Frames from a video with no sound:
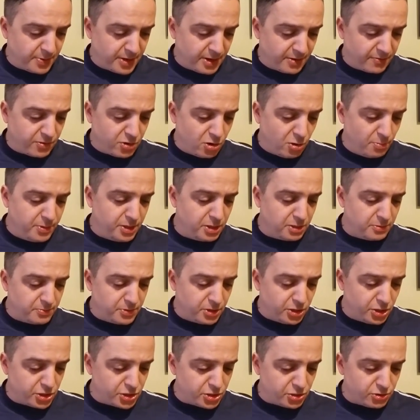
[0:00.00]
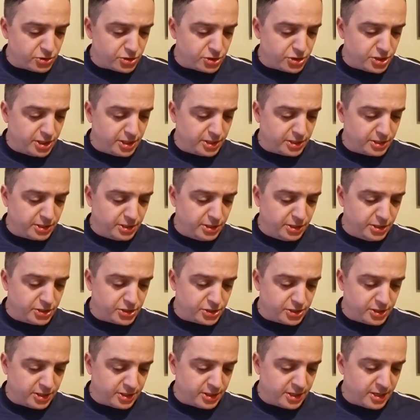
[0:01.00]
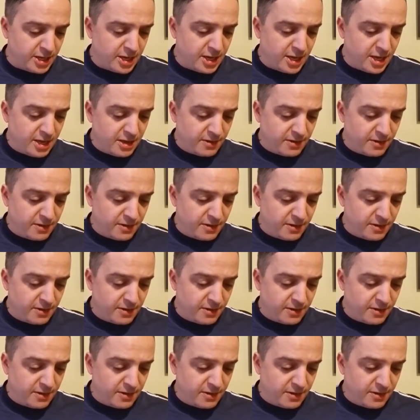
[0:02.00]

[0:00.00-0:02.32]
praw kobiet, mniejszości etnicznych,